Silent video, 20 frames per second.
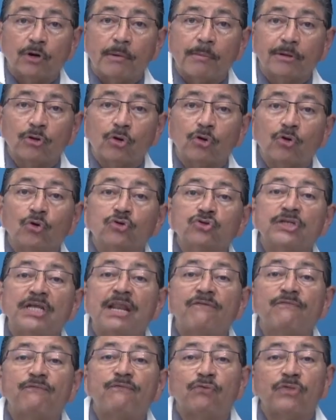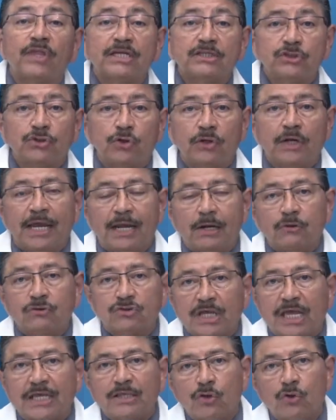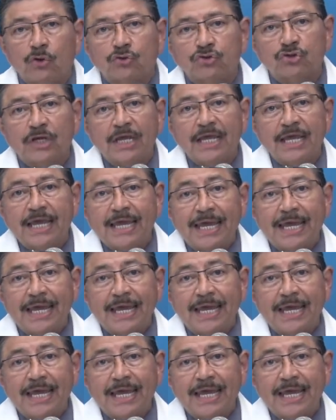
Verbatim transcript: reumatólogos y la fundación en los años